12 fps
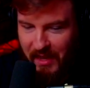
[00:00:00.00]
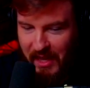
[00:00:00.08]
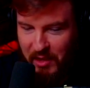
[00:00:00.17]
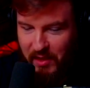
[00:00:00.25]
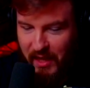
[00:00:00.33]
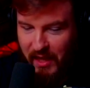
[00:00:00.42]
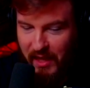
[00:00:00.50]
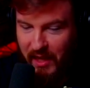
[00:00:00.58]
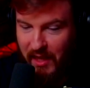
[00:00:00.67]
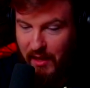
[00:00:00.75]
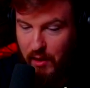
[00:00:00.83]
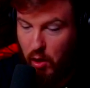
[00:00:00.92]
Isso
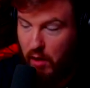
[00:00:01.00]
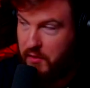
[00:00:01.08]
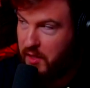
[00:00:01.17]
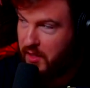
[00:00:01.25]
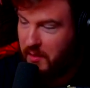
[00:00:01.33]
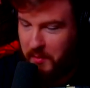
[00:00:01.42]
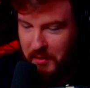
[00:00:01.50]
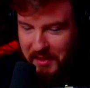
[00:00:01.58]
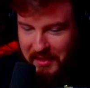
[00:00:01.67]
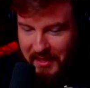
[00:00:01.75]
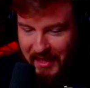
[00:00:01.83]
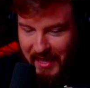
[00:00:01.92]
daqui, nove dias
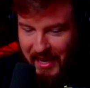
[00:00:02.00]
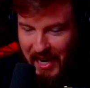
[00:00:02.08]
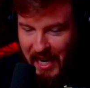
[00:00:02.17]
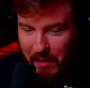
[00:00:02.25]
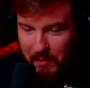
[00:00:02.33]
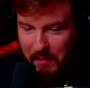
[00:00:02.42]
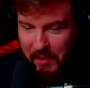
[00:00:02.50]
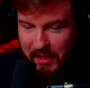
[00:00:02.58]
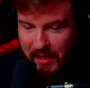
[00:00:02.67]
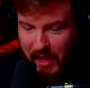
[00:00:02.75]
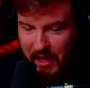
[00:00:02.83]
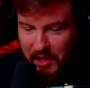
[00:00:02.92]
depois. Aí eu mandei
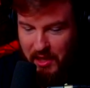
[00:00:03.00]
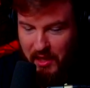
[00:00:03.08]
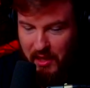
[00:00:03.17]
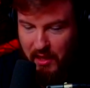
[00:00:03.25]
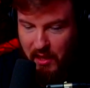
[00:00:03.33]
mensagem